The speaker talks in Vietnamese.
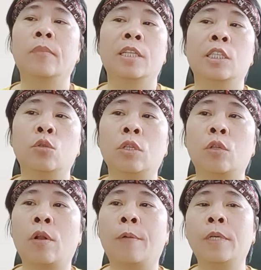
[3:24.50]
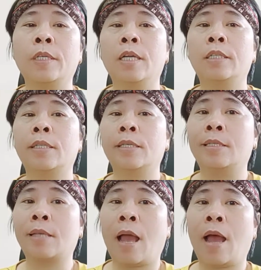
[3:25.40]
Chủ tịch Hội đồng Nhân dân thị
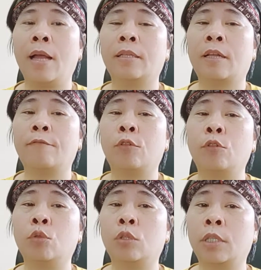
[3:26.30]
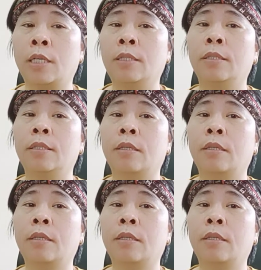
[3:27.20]
xã, thành phố thuộc tỉnh,